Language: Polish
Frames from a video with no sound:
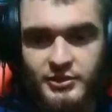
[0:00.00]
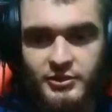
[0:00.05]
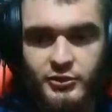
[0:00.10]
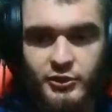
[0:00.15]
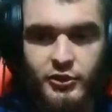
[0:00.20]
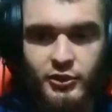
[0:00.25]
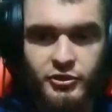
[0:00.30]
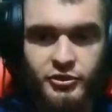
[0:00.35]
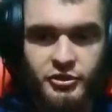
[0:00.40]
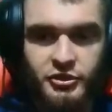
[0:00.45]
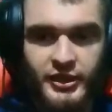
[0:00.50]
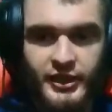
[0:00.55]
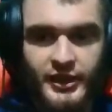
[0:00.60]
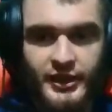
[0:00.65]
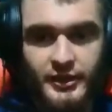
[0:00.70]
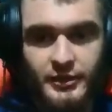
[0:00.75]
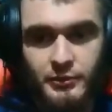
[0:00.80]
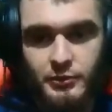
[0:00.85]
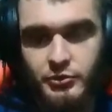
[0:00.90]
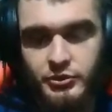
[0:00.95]

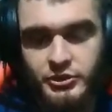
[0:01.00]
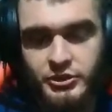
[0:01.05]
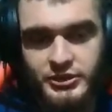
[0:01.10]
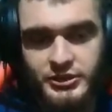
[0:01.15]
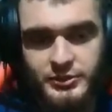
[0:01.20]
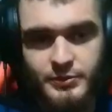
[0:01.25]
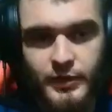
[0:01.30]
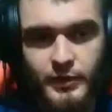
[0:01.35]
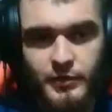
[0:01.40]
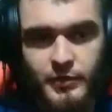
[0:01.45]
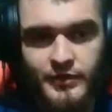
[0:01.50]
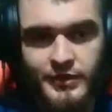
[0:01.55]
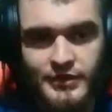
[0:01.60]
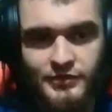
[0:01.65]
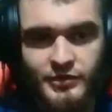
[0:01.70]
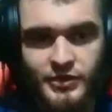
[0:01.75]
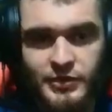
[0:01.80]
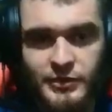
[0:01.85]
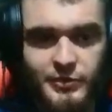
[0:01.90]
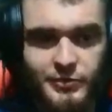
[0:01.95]
troszkę musisz spamować
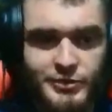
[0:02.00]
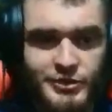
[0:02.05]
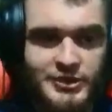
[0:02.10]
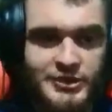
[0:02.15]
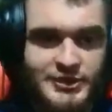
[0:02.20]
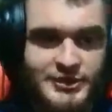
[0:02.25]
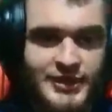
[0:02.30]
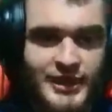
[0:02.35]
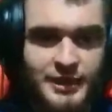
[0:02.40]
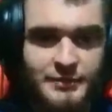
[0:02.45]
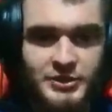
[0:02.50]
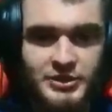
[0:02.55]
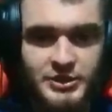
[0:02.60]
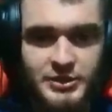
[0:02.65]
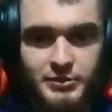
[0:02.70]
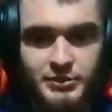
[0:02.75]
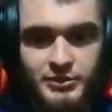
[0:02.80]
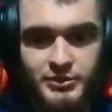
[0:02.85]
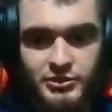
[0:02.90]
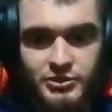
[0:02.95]
swoimi przyciskami,
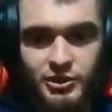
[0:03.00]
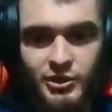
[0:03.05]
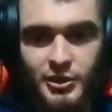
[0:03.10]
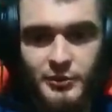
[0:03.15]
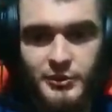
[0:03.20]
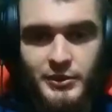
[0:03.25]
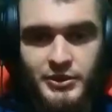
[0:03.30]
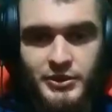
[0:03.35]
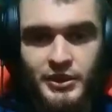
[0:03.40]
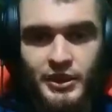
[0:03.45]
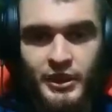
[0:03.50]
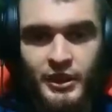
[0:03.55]
żeby coś robić,